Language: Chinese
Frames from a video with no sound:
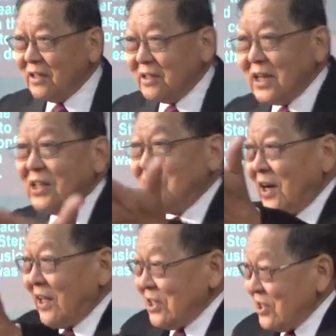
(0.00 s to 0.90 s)
站起
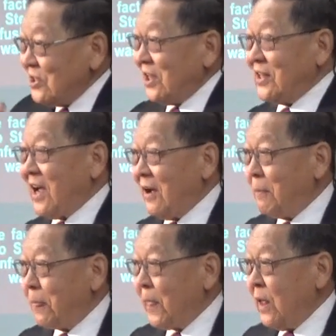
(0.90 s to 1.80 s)
来迎接他。
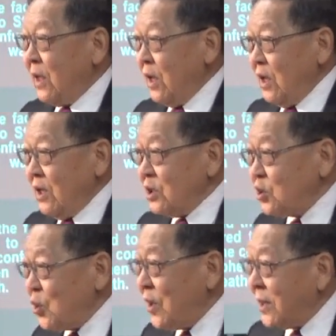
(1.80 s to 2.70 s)

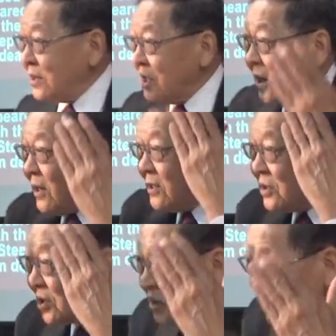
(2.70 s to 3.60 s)
所以，
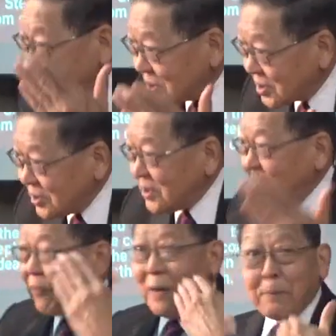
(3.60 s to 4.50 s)
实
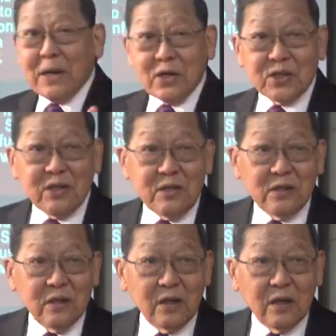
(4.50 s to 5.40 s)
体版本身，
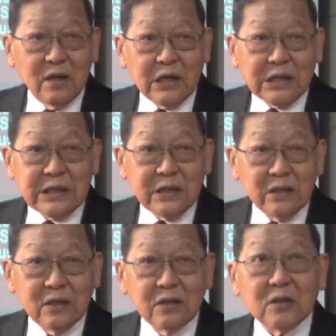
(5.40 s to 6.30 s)

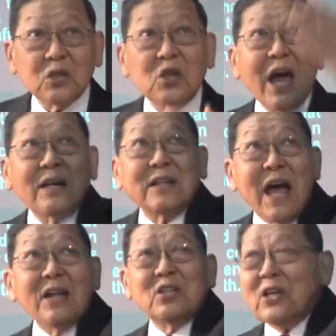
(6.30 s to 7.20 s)
站
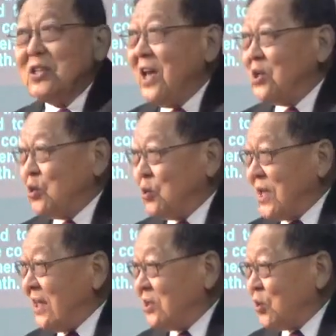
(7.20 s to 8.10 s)
看见耶稣
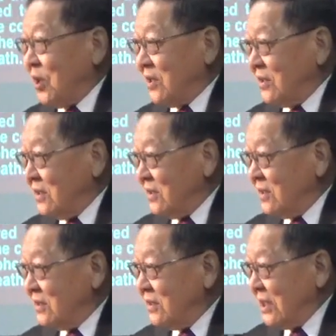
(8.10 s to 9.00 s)
站坐，
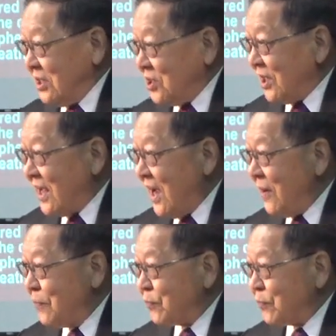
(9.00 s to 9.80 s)
迎接他，